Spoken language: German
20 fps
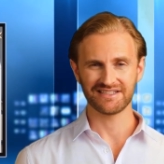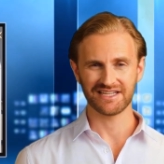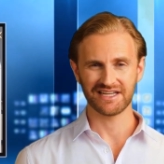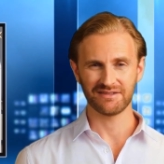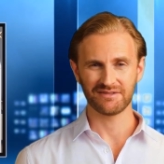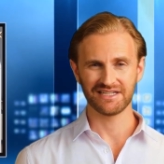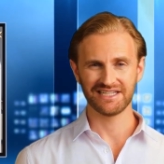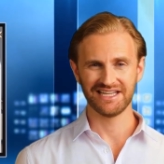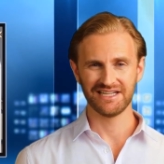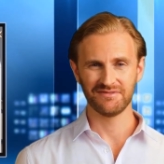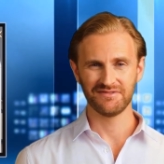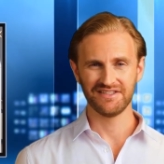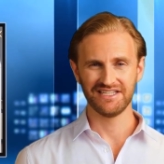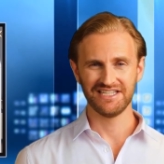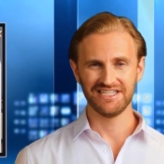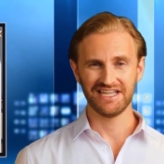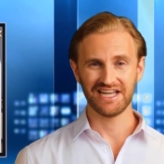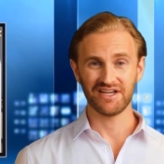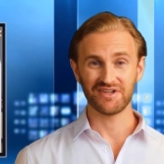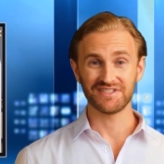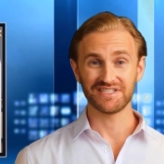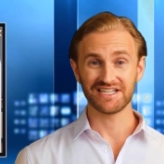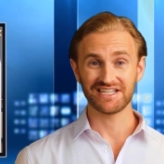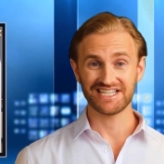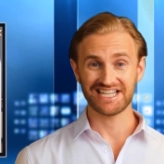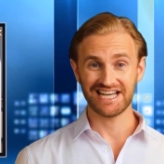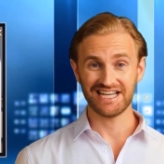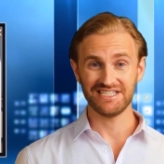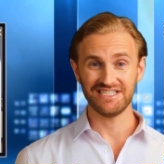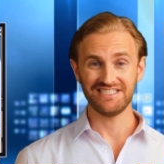die mit dem Wissen
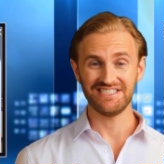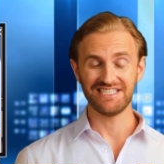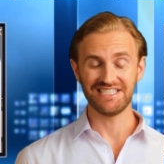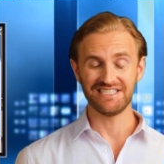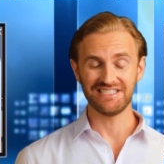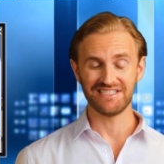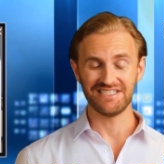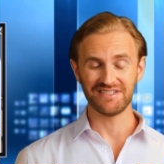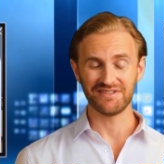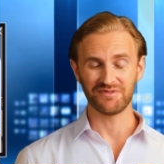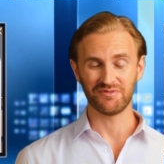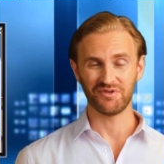ausgestattet sind,